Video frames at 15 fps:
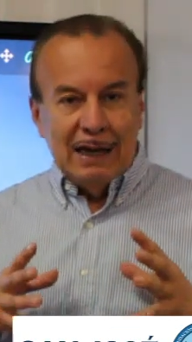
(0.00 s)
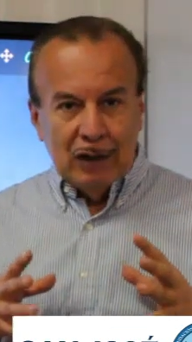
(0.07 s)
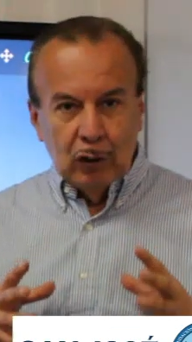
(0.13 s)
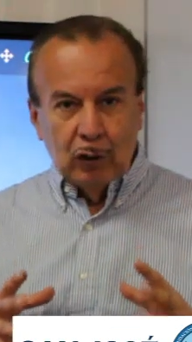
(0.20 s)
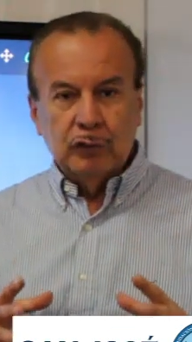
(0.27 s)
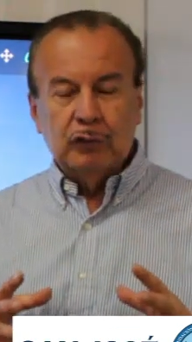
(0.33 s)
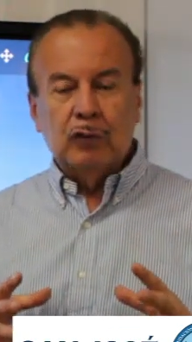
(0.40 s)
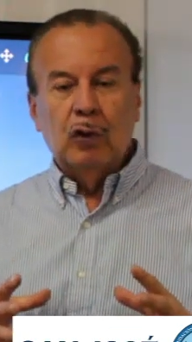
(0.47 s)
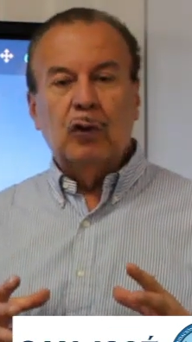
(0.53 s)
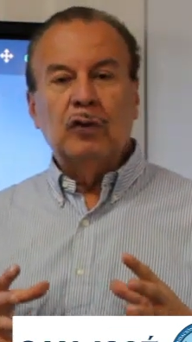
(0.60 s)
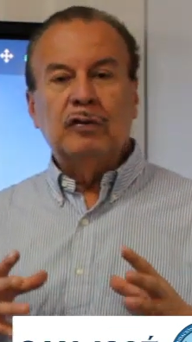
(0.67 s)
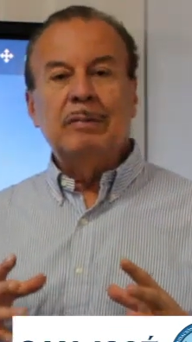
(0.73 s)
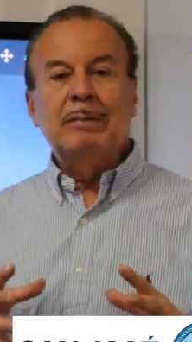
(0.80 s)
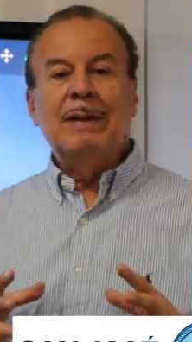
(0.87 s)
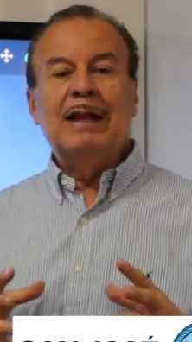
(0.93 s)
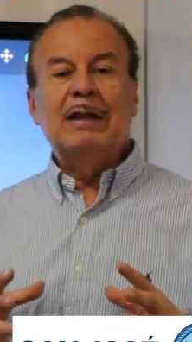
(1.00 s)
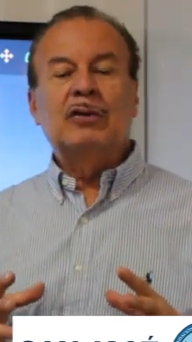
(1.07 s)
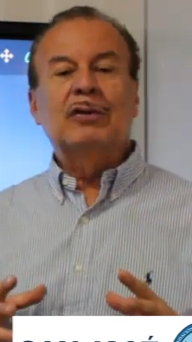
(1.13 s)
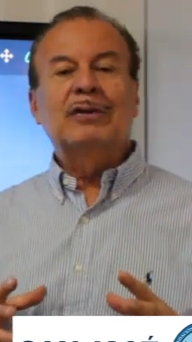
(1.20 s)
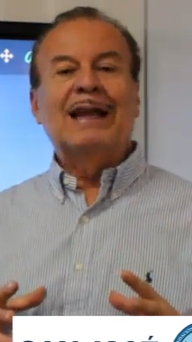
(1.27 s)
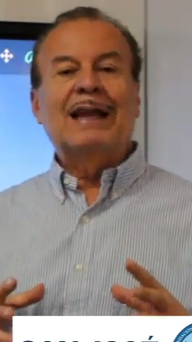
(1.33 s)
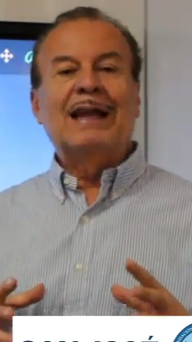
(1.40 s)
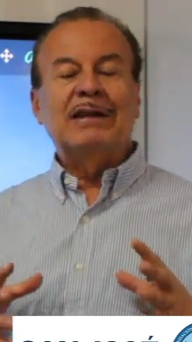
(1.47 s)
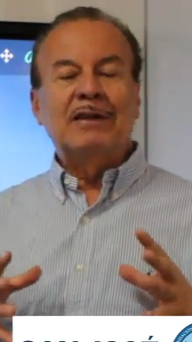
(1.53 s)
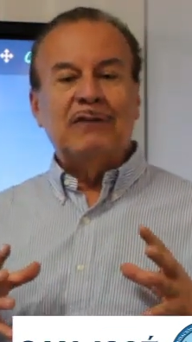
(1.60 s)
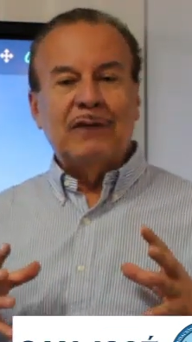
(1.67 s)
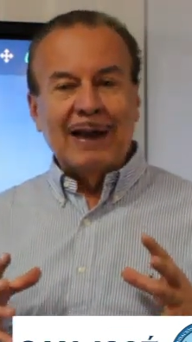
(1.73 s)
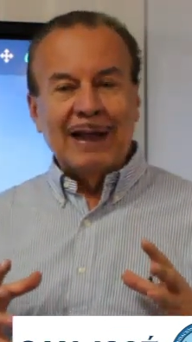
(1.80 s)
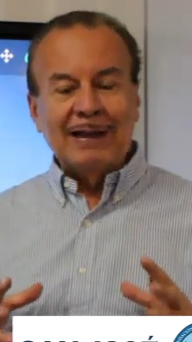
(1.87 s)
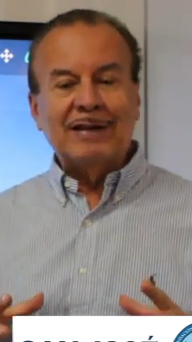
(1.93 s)
los conocimientos de las
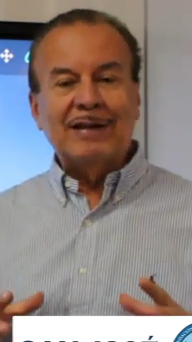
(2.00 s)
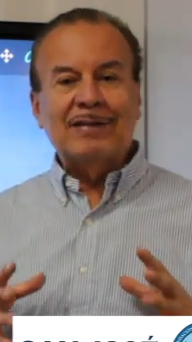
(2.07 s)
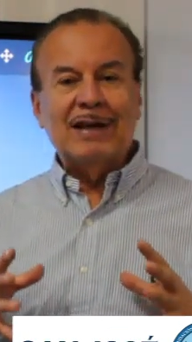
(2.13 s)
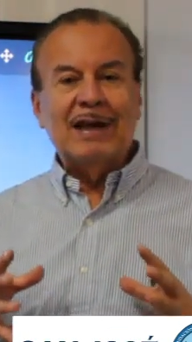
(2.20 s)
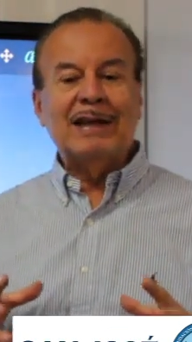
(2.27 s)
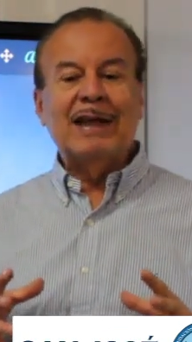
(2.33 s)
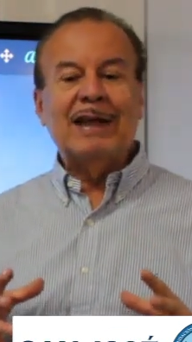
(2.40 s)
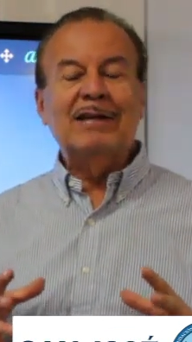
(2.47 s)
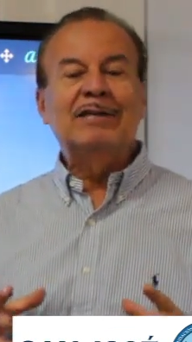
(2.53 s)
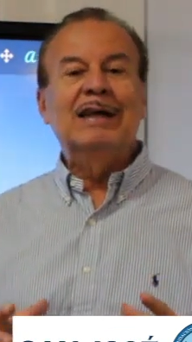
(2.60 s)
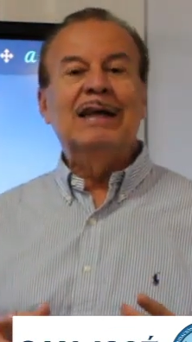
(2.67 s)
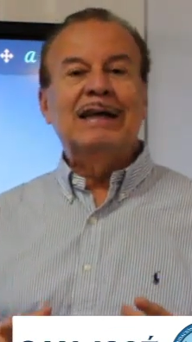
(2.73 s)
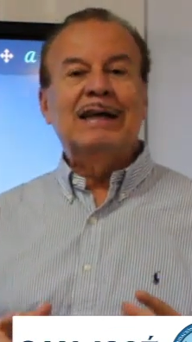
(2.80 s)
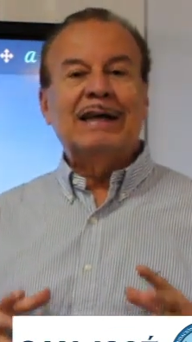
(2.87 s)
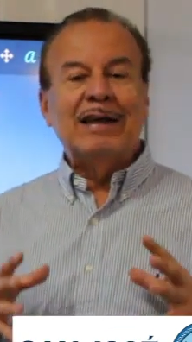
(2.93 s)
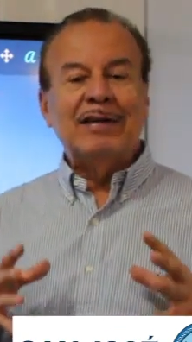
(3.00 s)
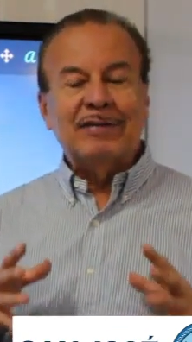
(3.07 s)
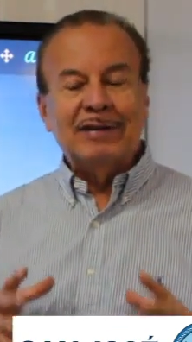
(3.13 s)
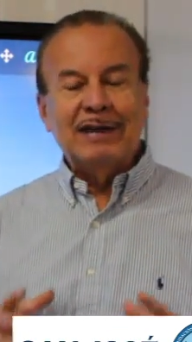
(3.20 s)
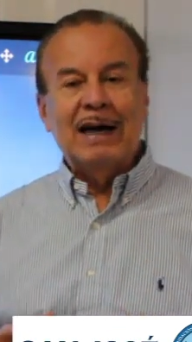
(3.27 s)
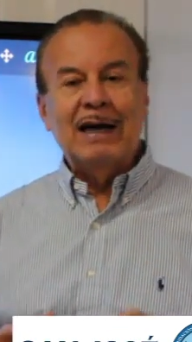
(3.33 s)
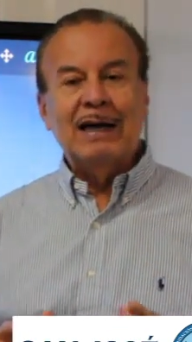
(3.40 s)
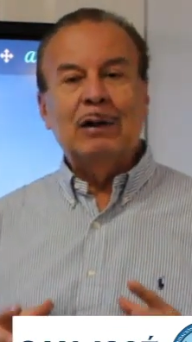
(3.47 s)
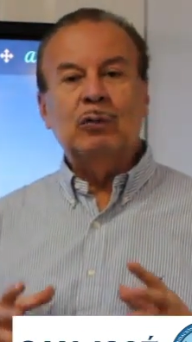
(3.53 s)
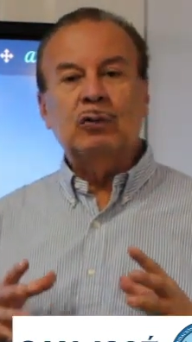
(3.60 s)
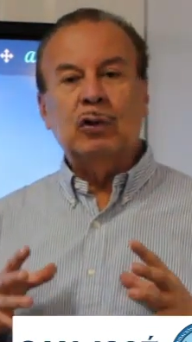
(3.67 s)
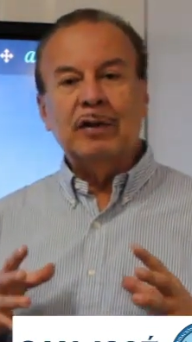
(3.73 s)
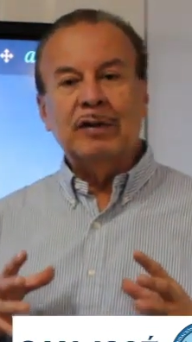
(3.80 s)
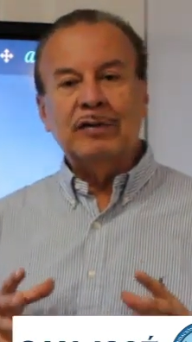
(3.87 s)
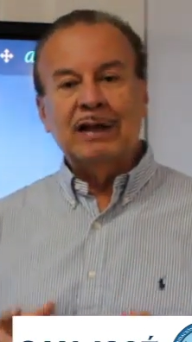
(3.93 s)
diferentes carreras que están
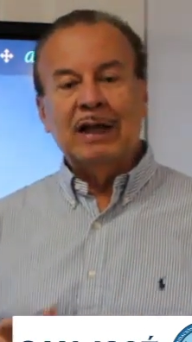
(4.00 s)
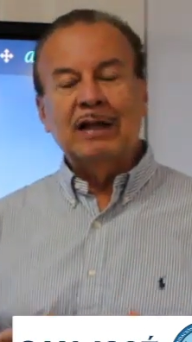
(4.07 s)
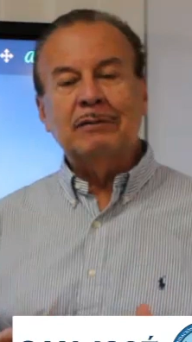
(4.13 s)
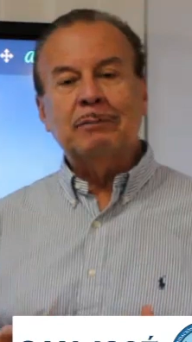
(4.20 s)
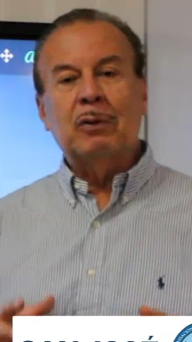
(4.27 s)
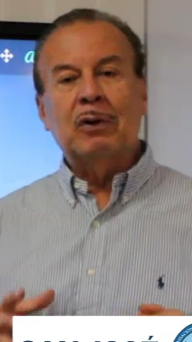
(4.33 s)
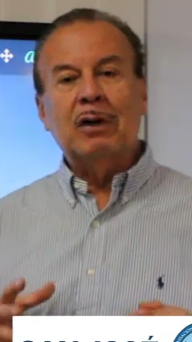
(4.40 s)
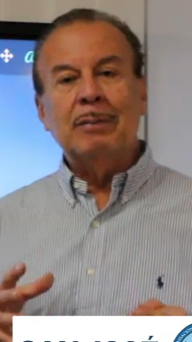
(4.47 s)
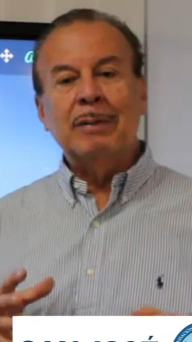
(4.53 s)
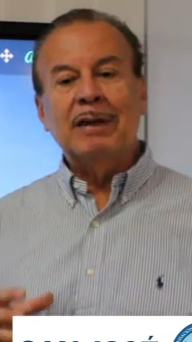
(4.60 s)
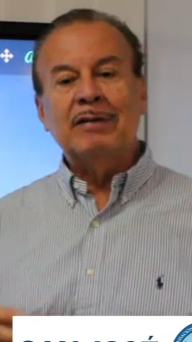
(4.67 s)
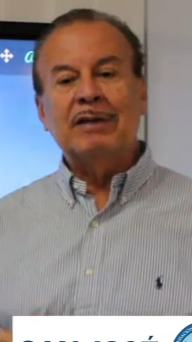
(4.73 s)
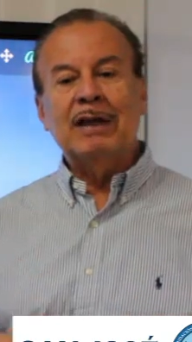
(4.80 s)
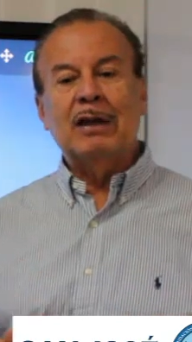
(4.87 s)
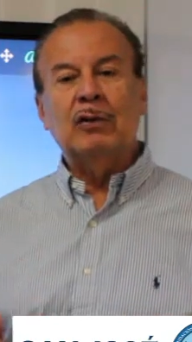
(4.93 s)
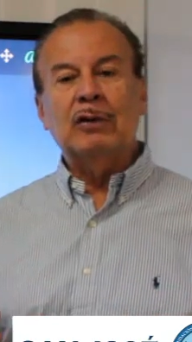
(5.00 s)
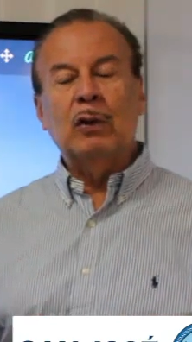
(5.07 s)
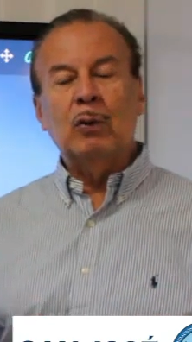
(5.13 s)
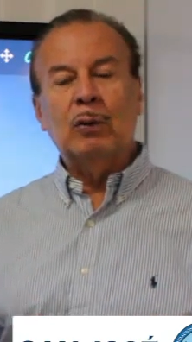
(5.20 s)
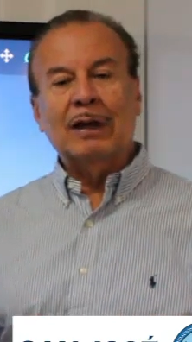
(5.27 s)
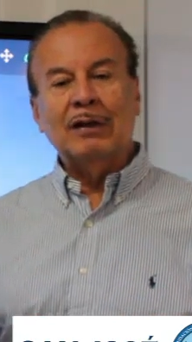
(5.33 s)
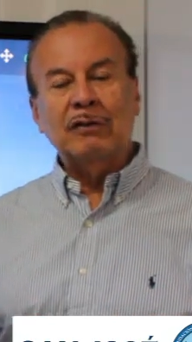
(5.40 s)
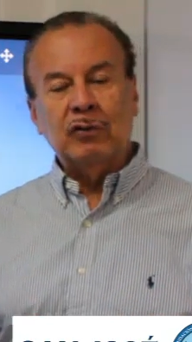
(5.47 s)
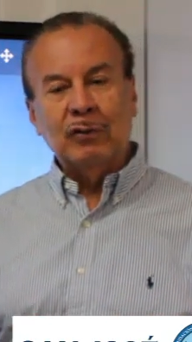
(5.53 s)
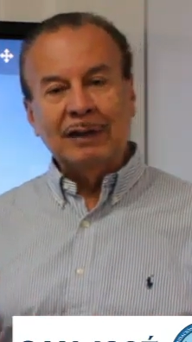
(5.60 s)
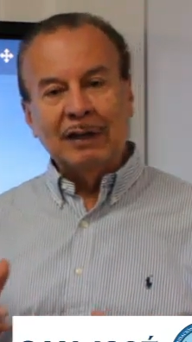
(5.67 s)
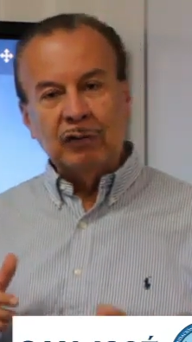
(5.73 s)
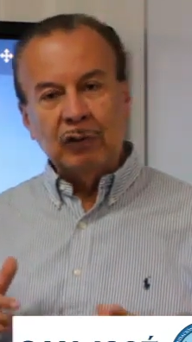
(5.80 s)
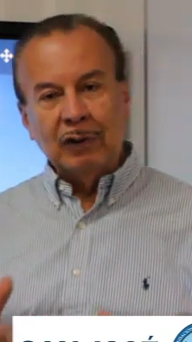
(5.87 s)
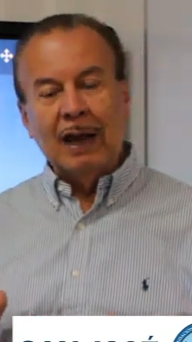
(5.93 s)
autorizadas por el Ministerio de Educación
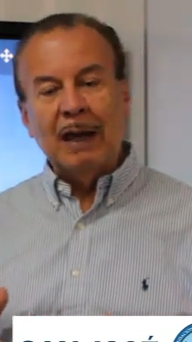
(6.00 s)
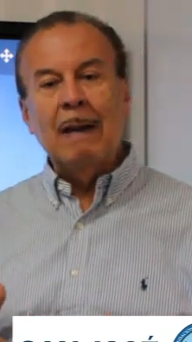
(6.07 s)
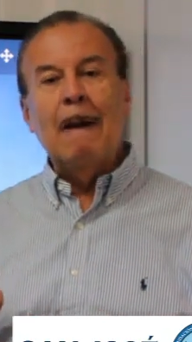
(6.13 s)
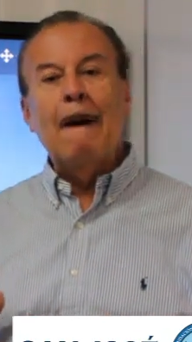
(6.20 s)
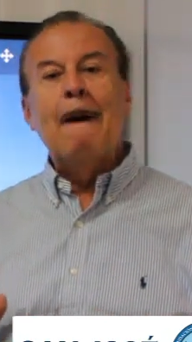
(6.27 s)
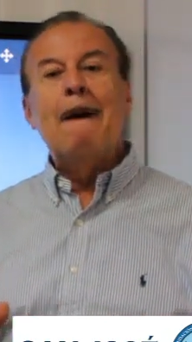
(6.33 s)
Nacional